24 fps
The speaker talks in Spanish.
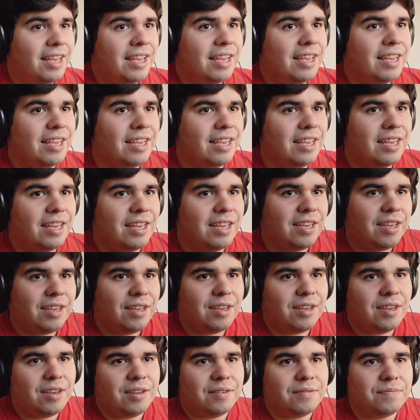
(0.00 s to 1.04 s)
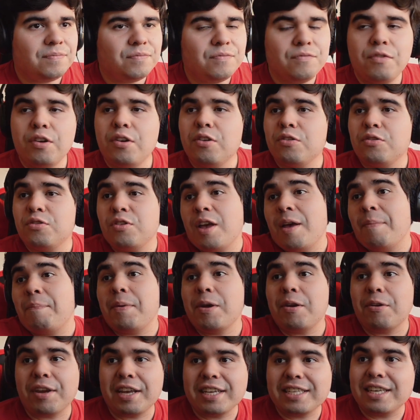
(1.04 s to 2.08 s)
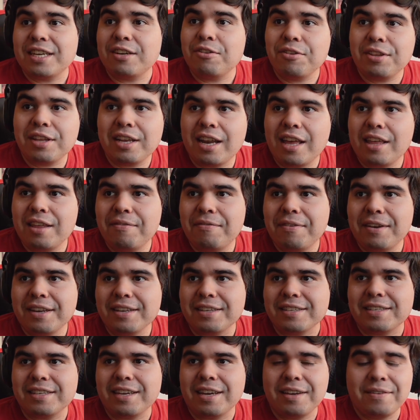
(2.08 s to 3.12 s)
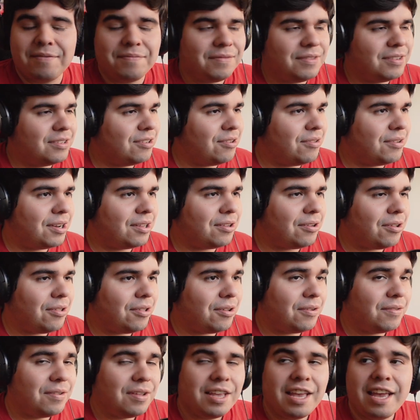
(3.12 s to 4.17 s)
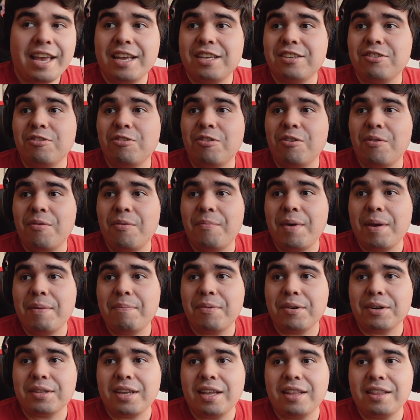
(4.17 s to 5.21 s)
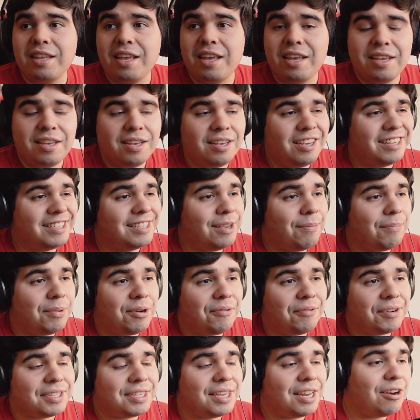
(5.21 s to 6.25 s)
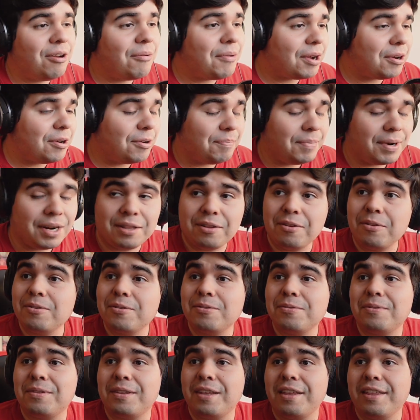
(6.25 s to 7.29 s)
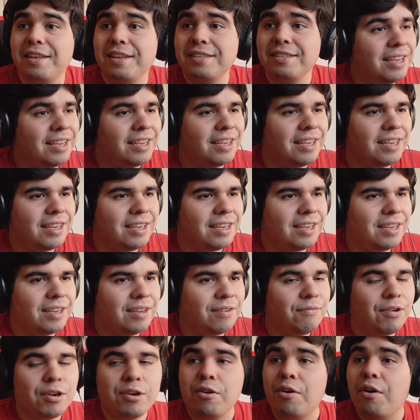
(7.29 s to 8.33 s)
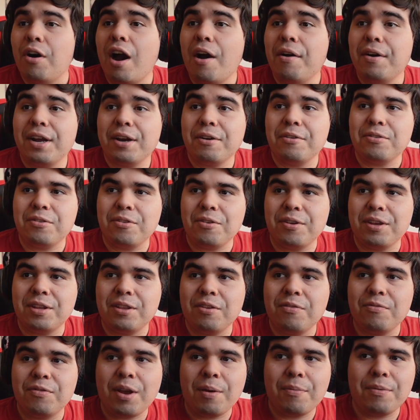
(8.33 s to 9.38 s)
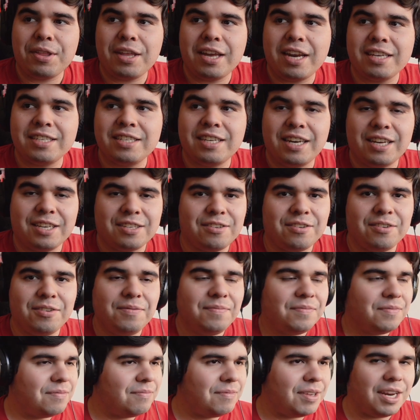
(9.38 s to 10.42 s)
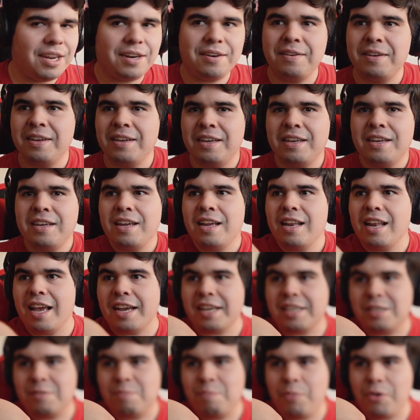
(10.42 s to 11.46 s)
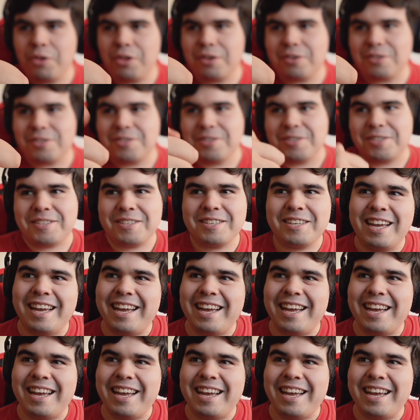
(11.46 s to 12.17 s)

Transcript: Y bueno, espero que se note la diferencia, sobre todo. Eso es lo más importante y siempre ofrecer lo mejor para todos ustedes. Y bueno, ahora con todo esto voy a poder hacer esto, miren likes poderosos.